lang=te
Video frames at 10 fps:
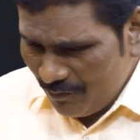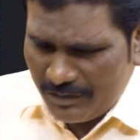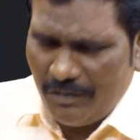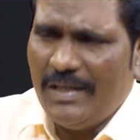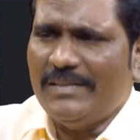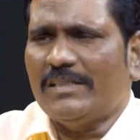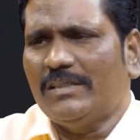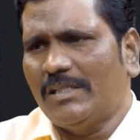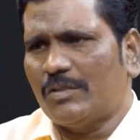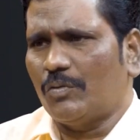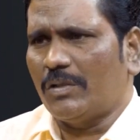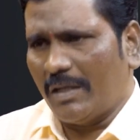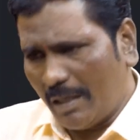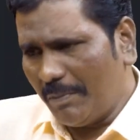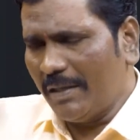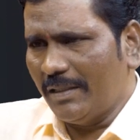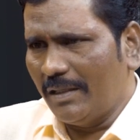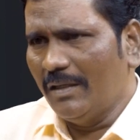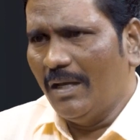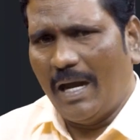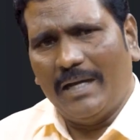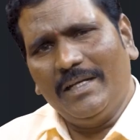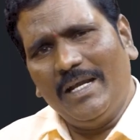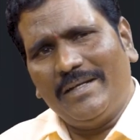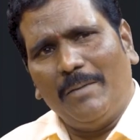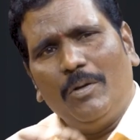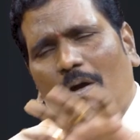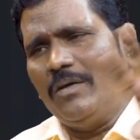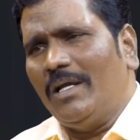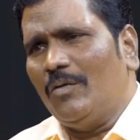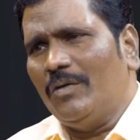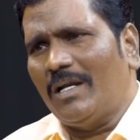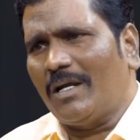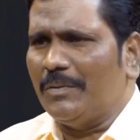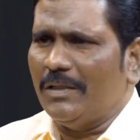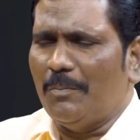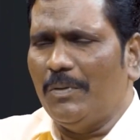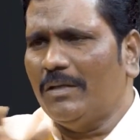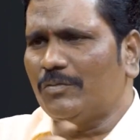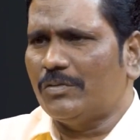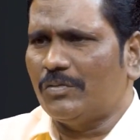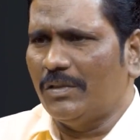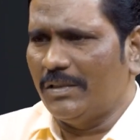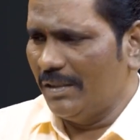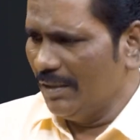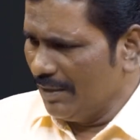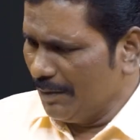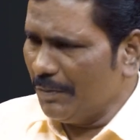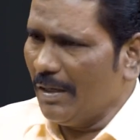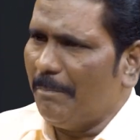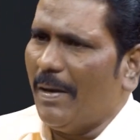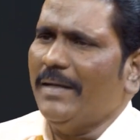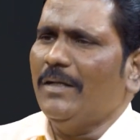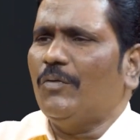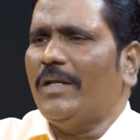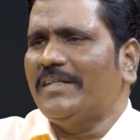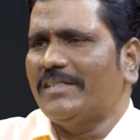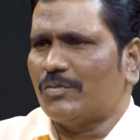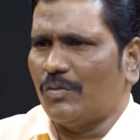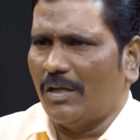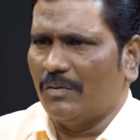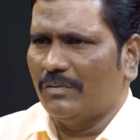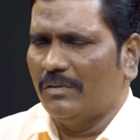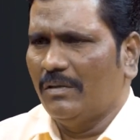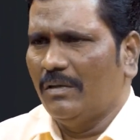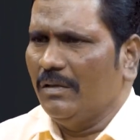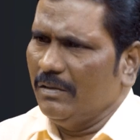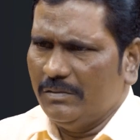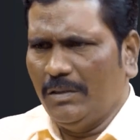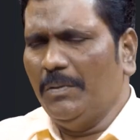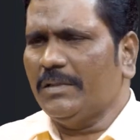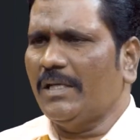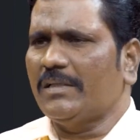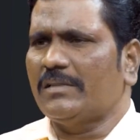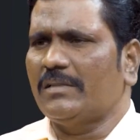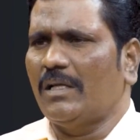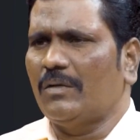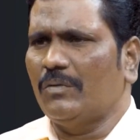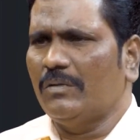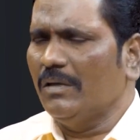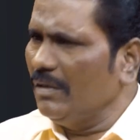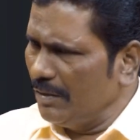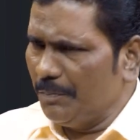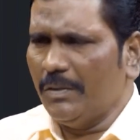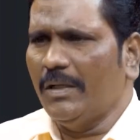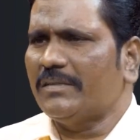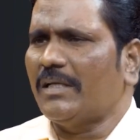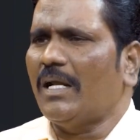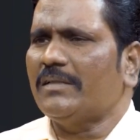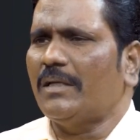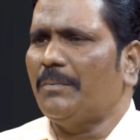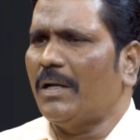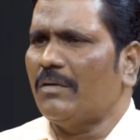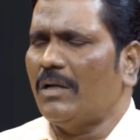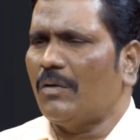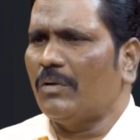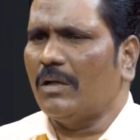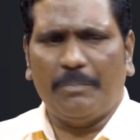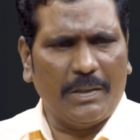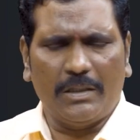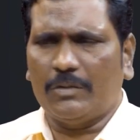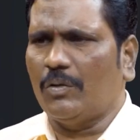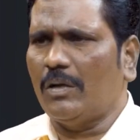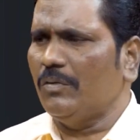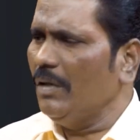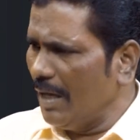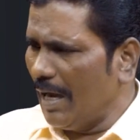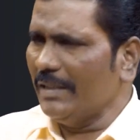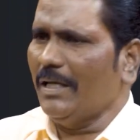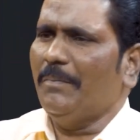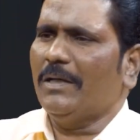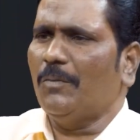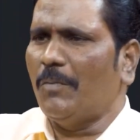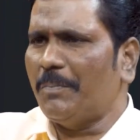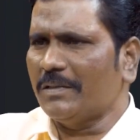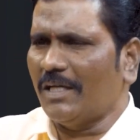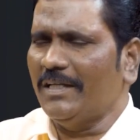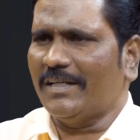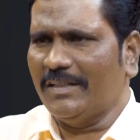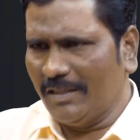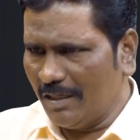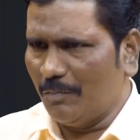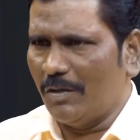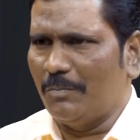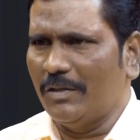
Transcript: విజువలైజేషన్ చేసుకుంటాను నా బాడీని అంటే నేను డబ్బు లోకంలోనే ఉన్నాను కాబట్టి డబ్బు చూస్తున్నది ఇప్పుడు నా బాడీని కూడా యాడ్ చేసుకున్నాను సినిమాకి చేసేసింది నన్ను ఇప్పుడు నేను సరాసరి మానవులాగా ఉన్నాను పరిగెత్తున్నాను అదే మెట్లు ముప్పై సార్లు ఎక్కి దిగినాను మన